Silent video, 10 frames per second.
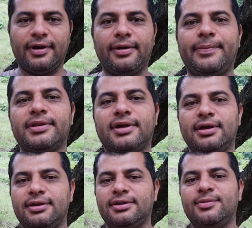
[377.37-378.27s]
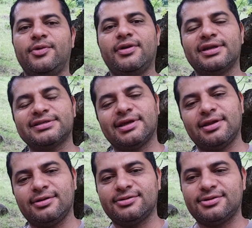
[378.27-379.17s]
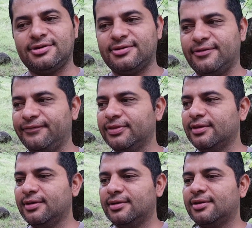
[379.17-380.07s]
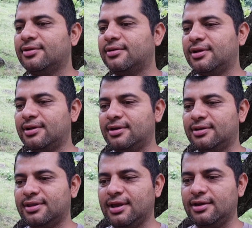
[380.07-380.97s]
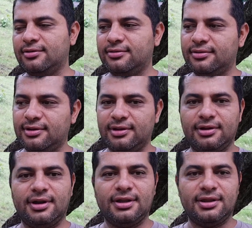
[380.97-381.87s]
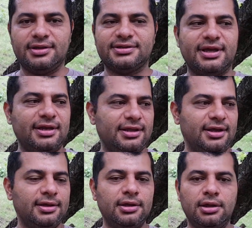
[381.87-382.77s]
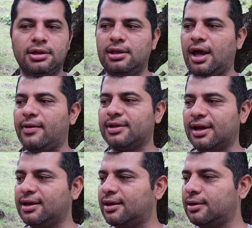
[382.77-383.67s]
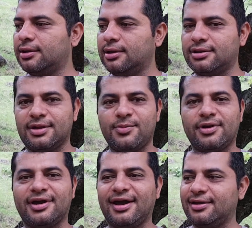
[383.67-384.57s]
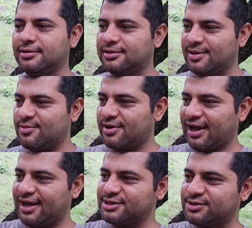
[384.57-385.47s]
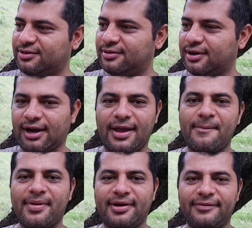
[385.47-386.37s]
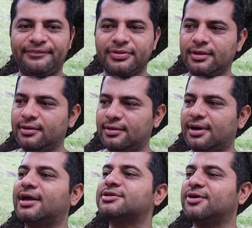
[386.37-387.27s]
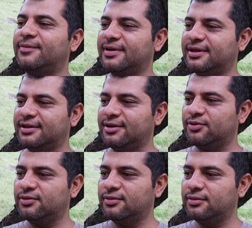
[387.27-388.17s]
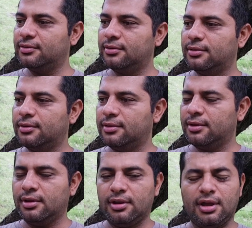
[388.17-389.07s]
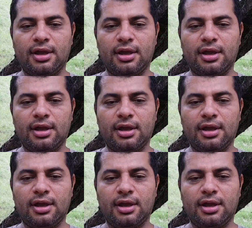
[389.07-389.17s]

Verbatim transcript: La vez pasada hicimos una serie nosotros con la tía Luz y la tía Célida. Y la verdad es que es riquísimo. hicimos queso, crema. ¿De qué son, verdad, Daniel? Ajá, eh, todo.